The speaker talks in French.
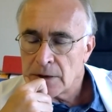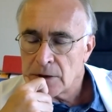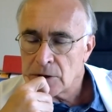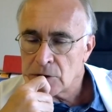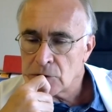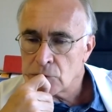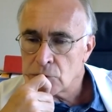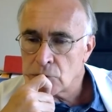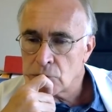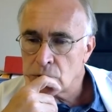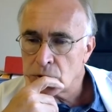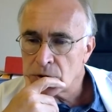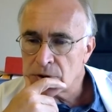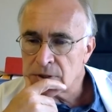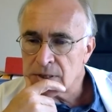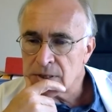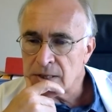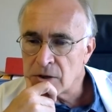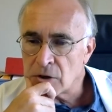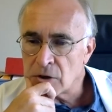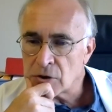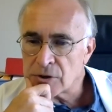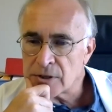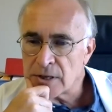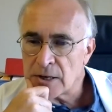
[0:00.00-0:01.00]
euh, sur ces
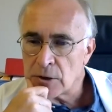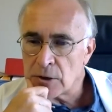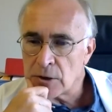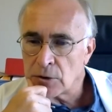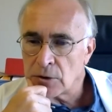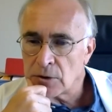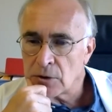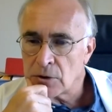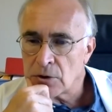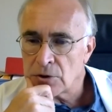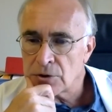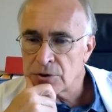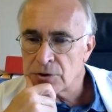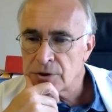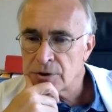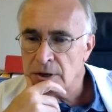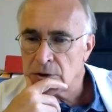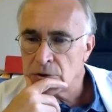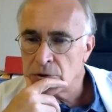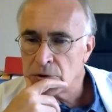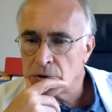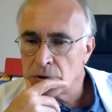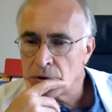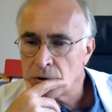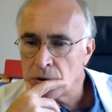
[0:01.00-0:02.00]
cancers,
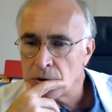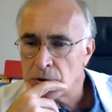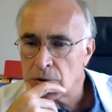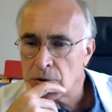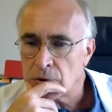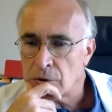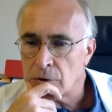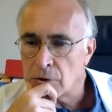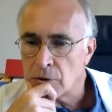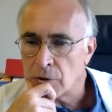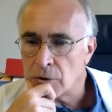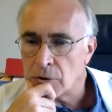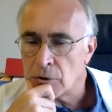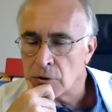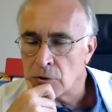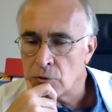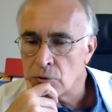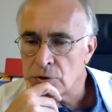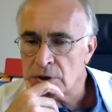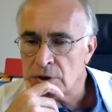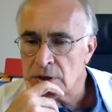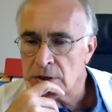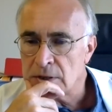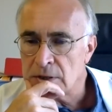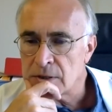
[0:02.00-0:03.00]
de,
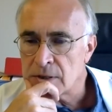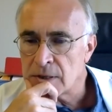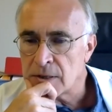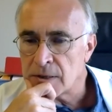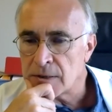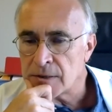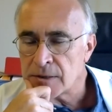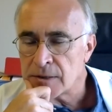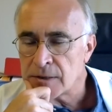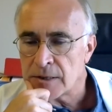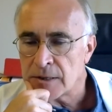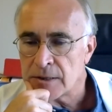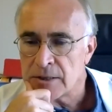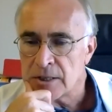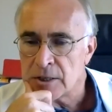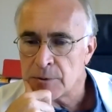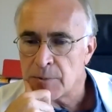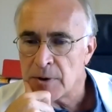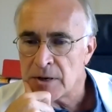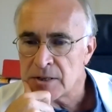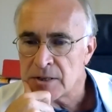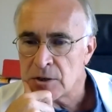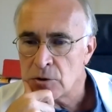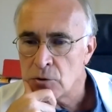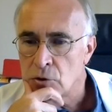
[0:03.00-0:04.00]
ou ces, ces,
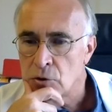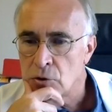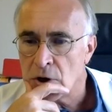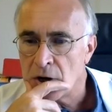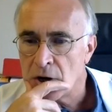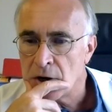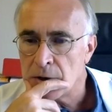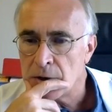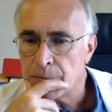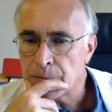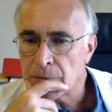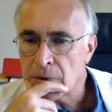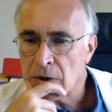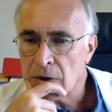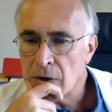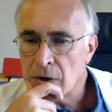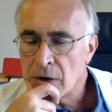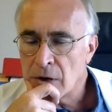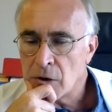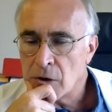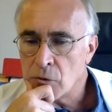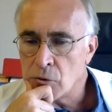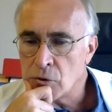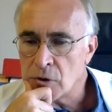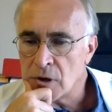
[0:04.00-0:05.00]
dysplasies du col
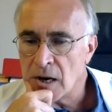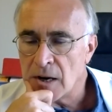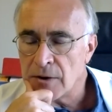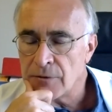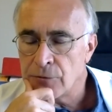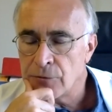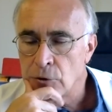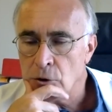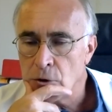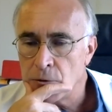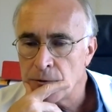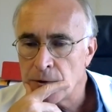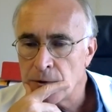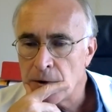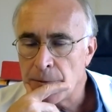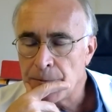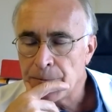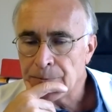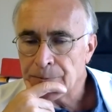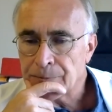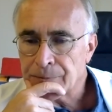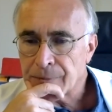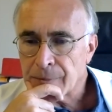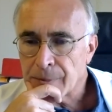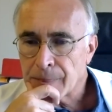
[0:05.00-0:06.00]
ou de la vulve
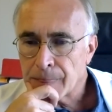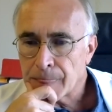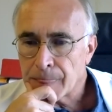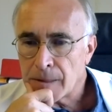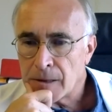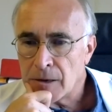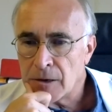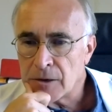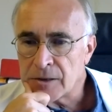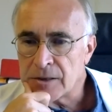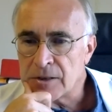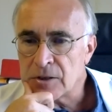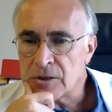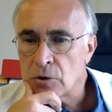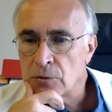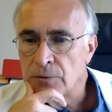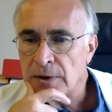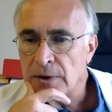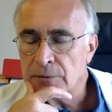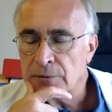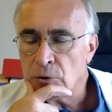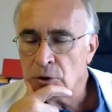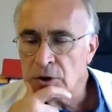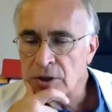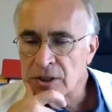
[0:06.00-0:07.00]
euh, qui sont
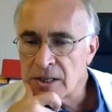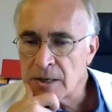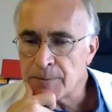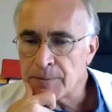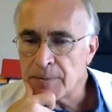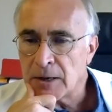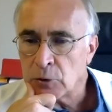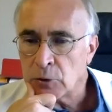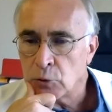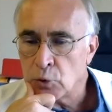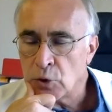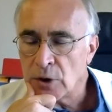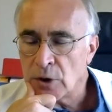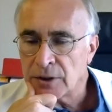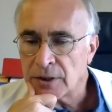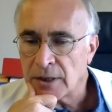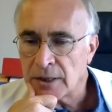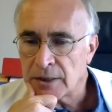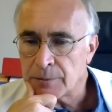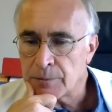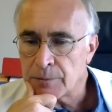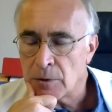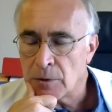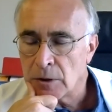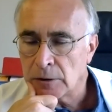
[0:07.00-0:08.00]
favorisés par tous les
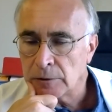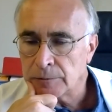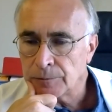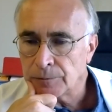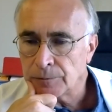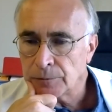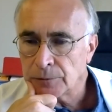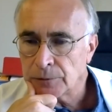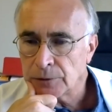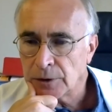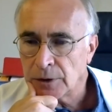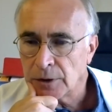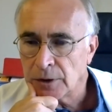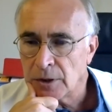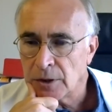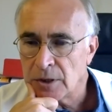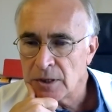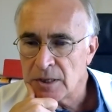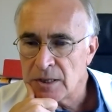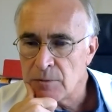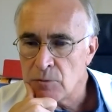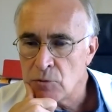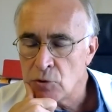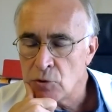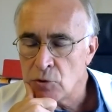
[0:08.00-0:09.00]
traitements
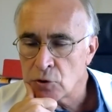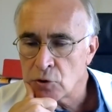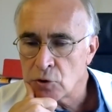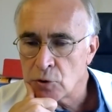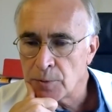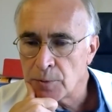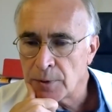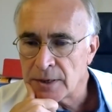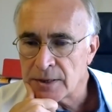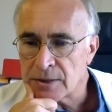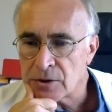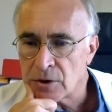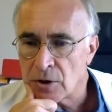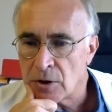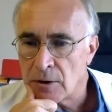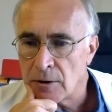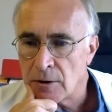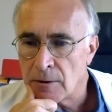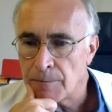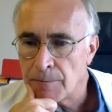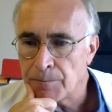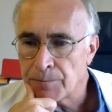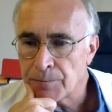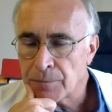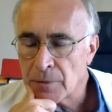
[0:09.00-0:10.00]

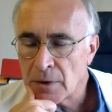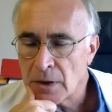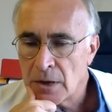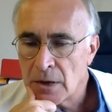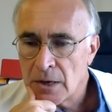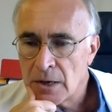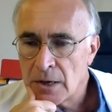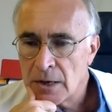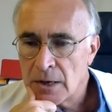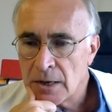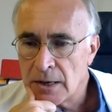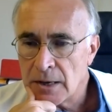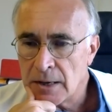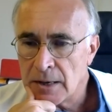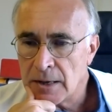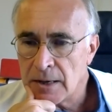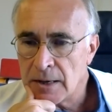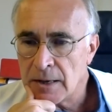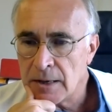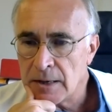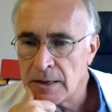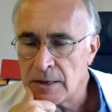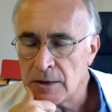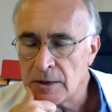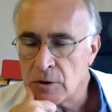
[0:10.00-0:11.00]
immunosuppresseurs,
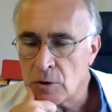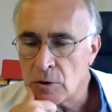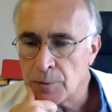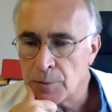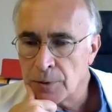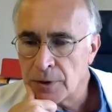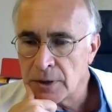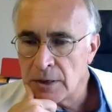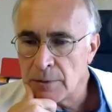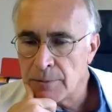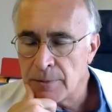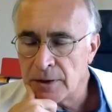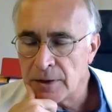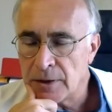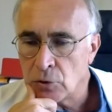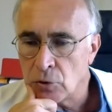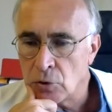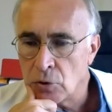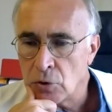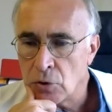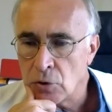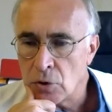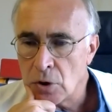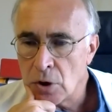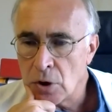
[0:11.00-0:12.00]
et y compris le
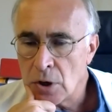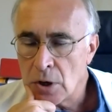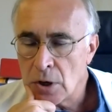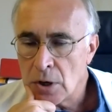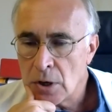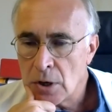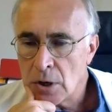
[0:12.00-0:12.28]
métaux.